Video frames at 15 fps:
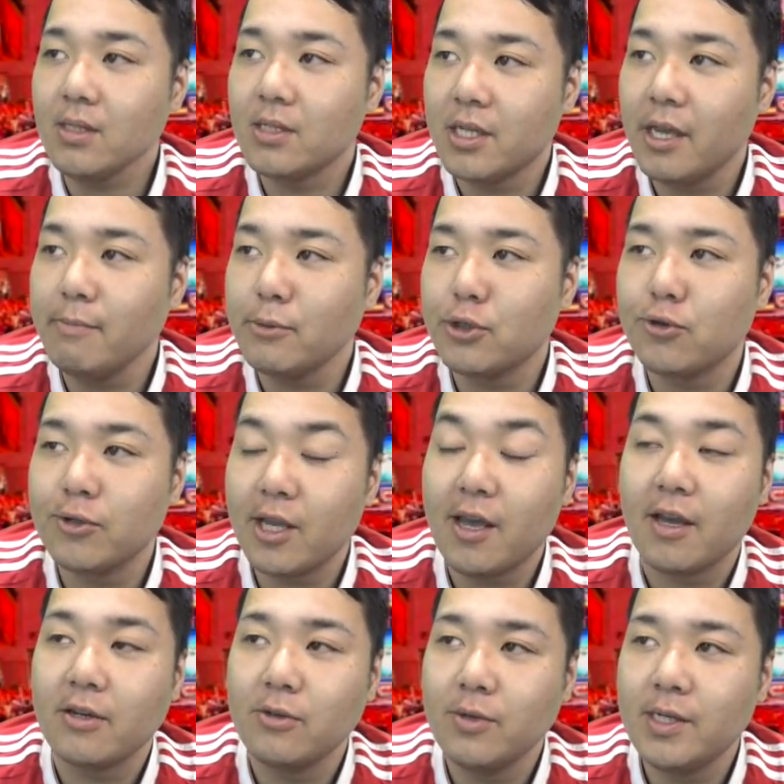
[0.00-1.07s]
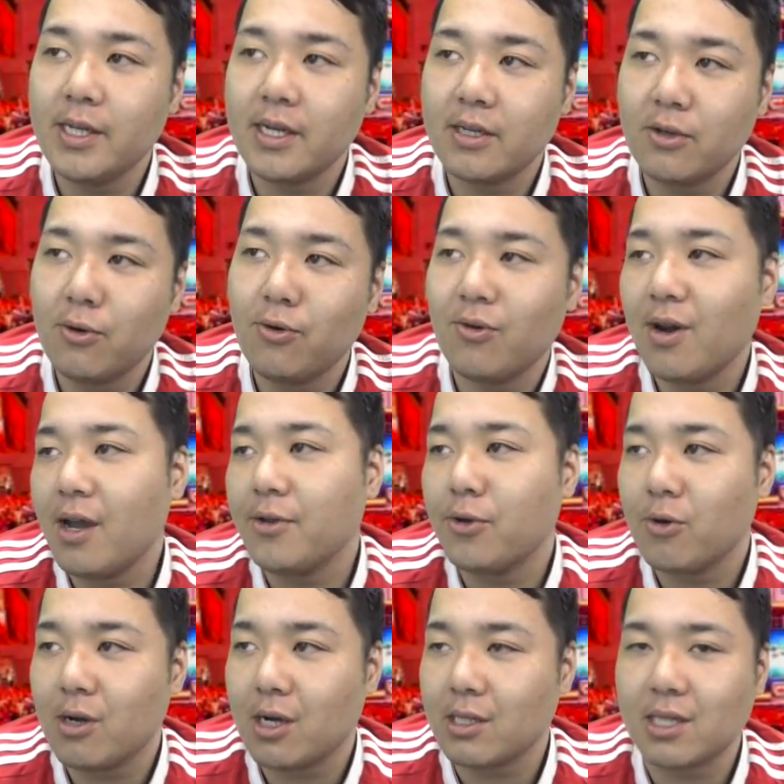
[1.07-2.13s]
ゲーム賞でウイイレの方が
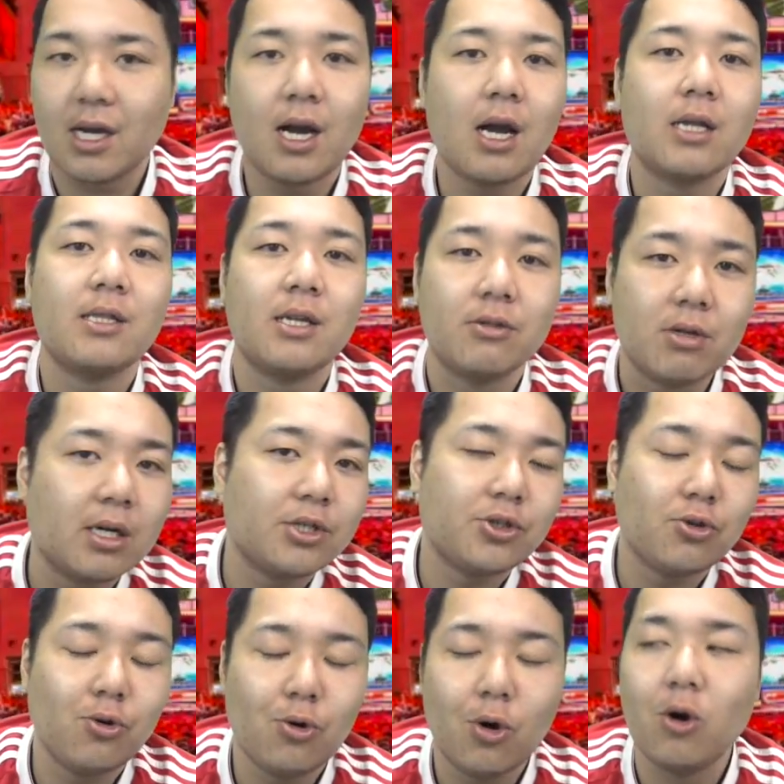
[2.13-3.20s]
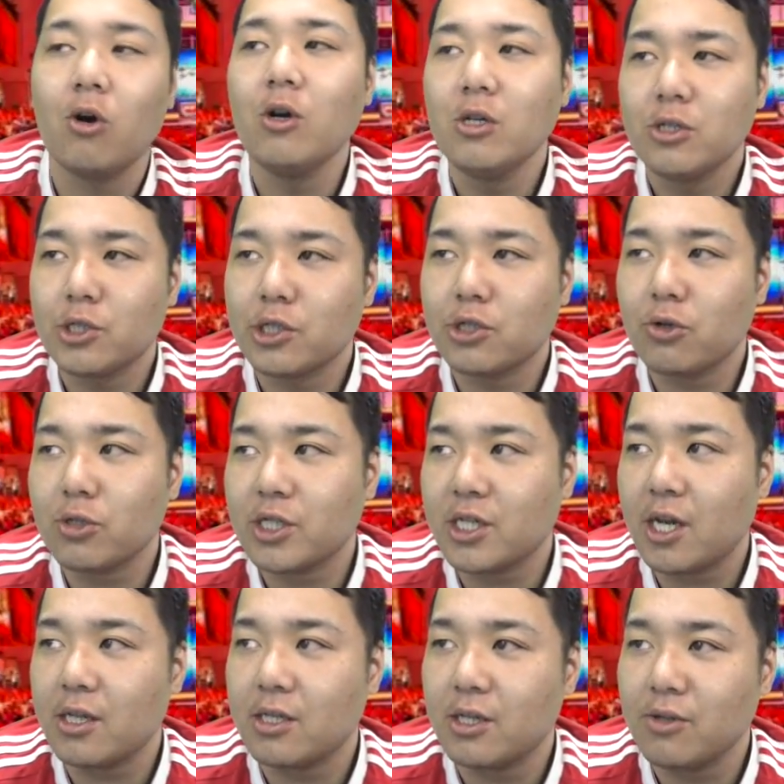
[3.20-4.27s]
評価が高かったりとか、賞を受賞し
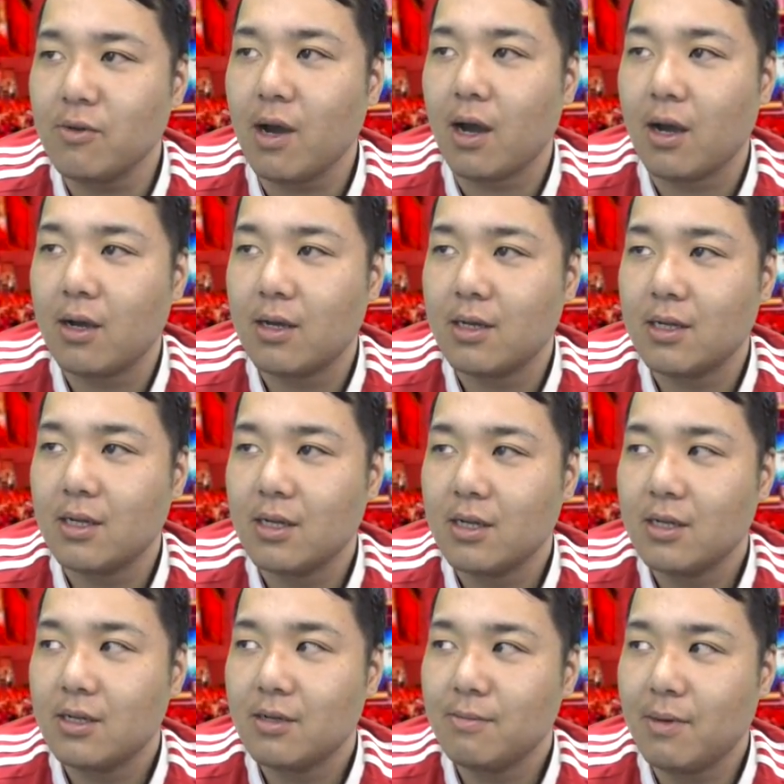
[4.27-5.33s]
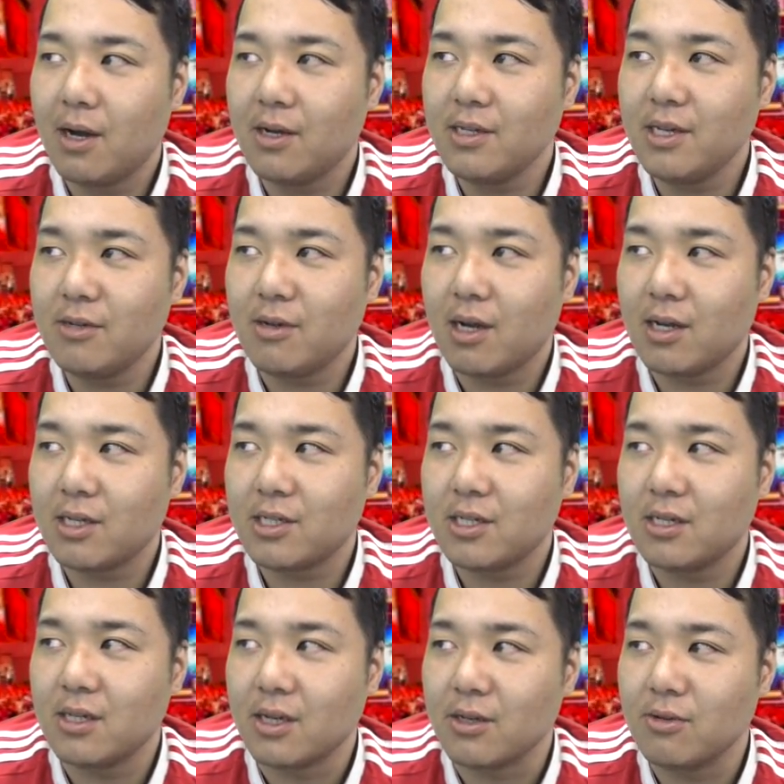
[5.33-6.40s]
たりっていうのは、まああり得る話
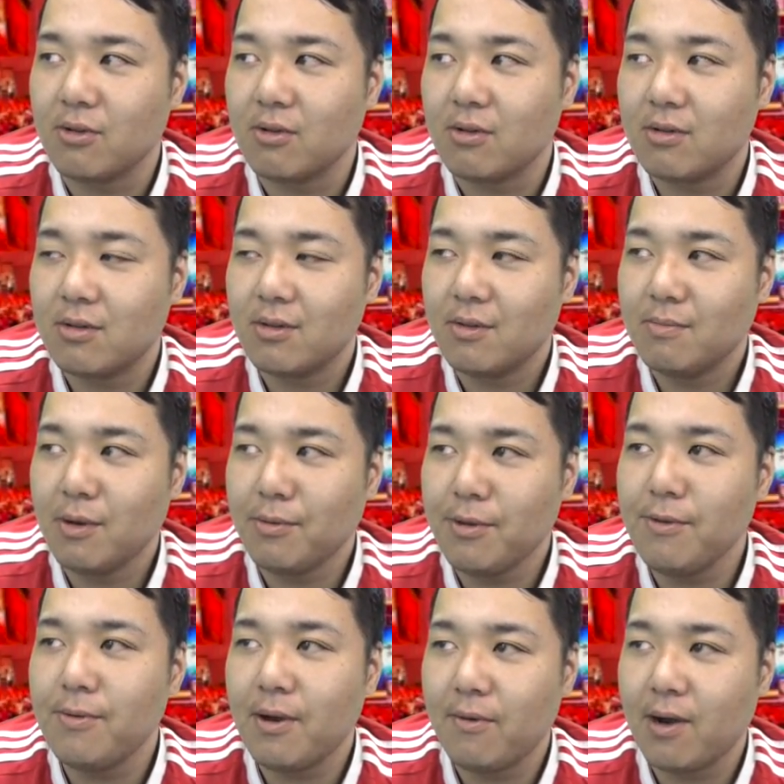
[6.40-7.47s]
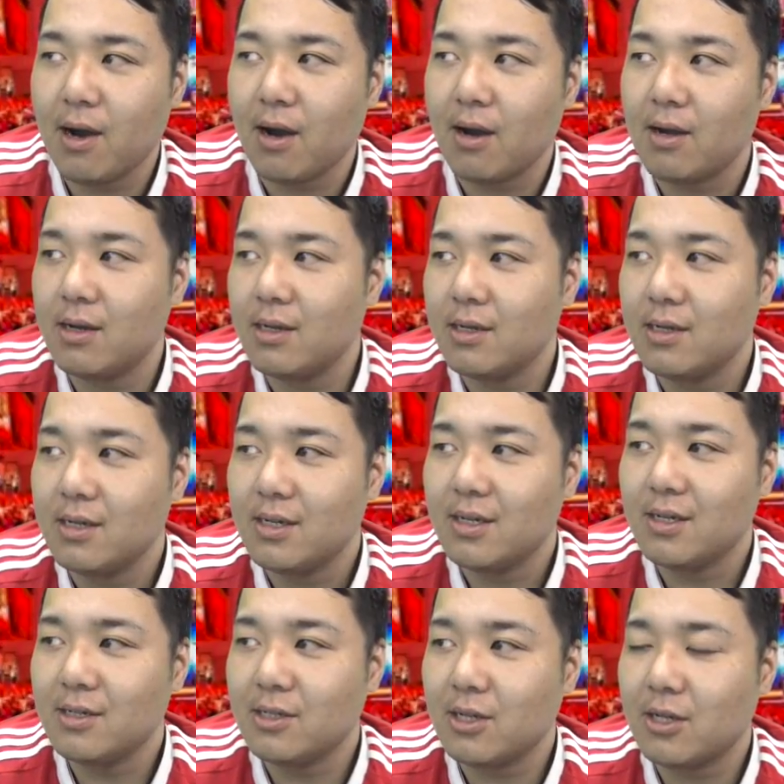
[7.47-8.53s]
なんだけど、まあ FIFA は、
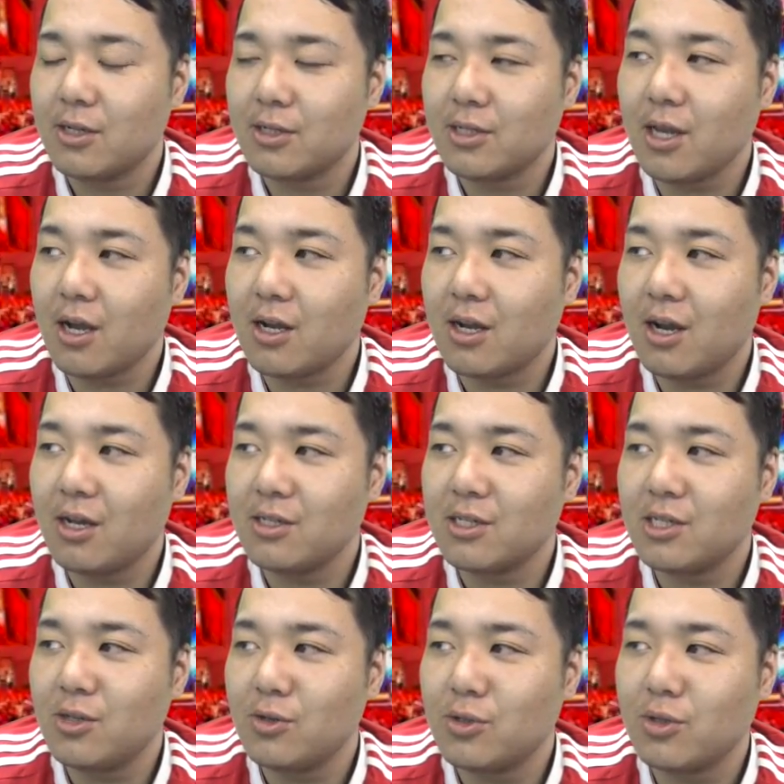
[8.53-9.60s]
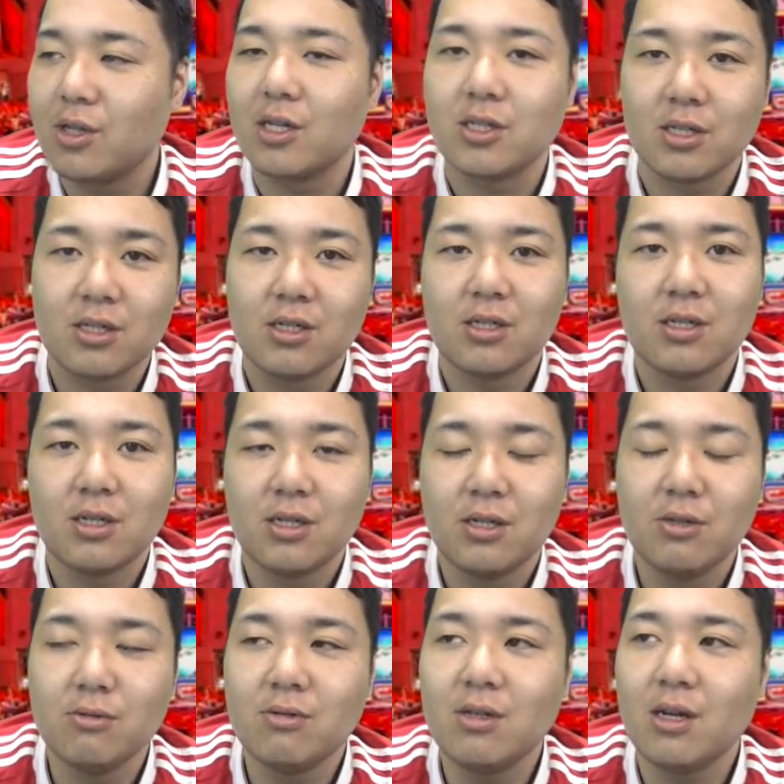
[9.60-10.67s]
じゃあサッカー好きの人たち、
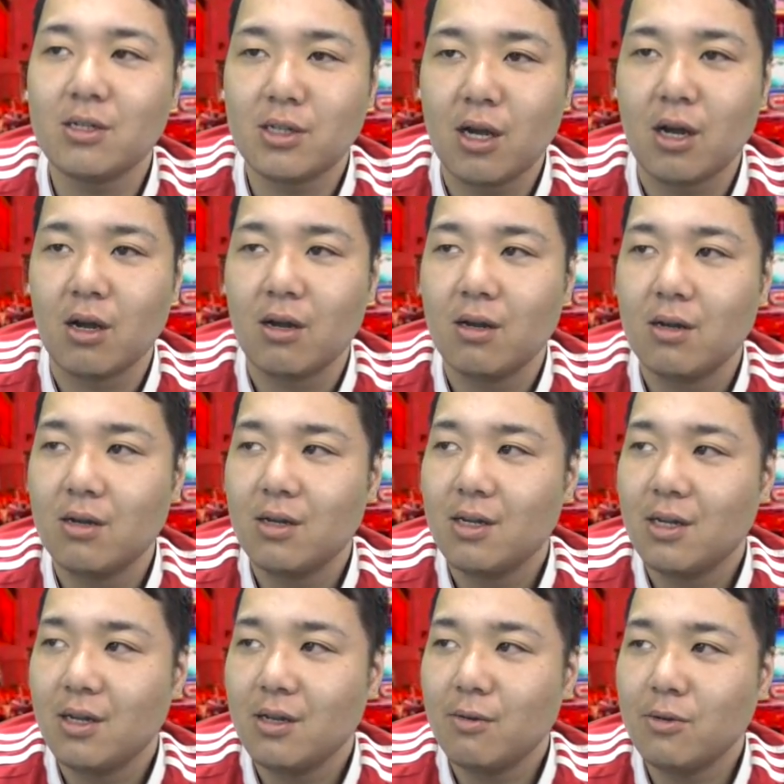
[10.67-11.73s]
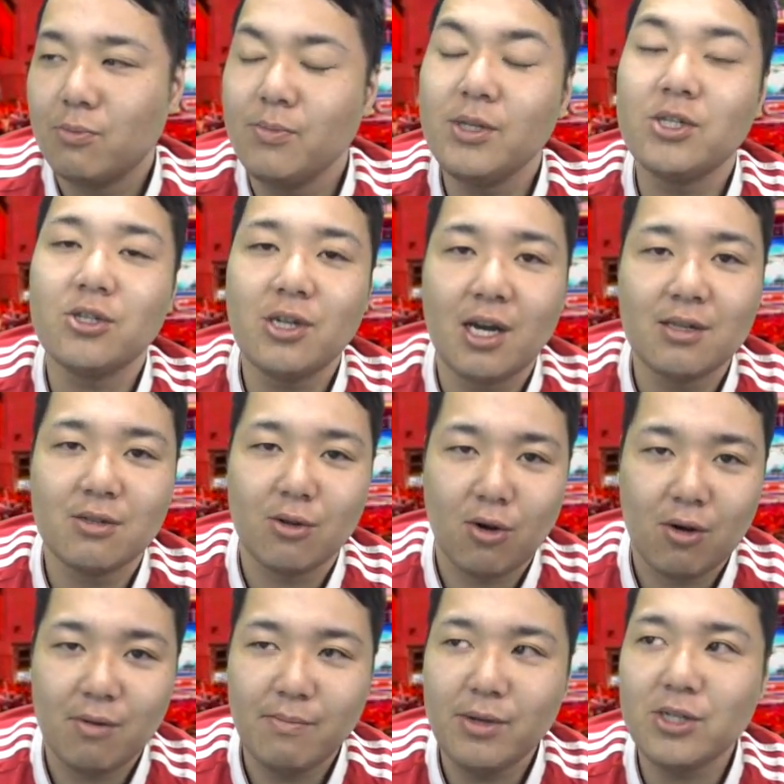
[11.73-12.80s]
言ったらさ、ミシュラン
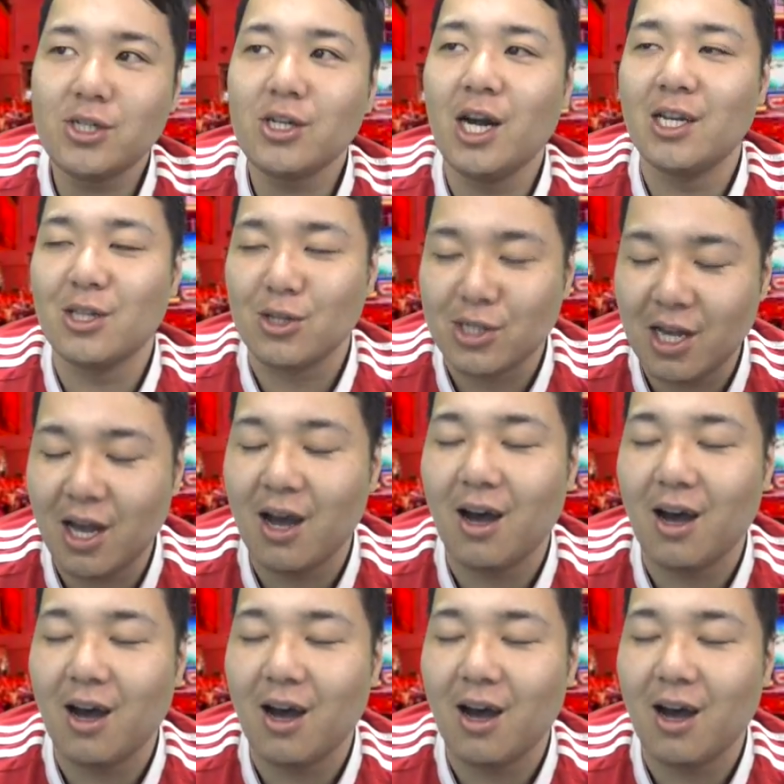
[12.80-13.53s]
の、ミシュランのさ、